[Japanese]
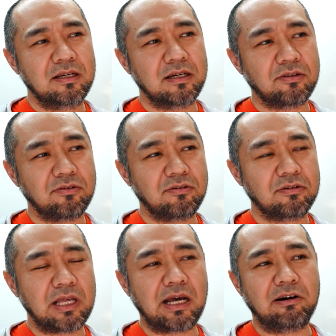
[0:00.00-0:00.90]
あ
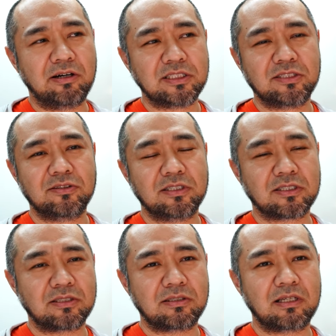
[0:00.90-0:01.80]
の中は自由に
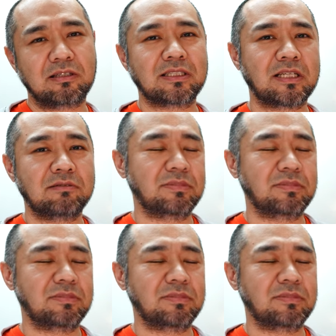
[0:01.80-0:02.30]
作ってくださ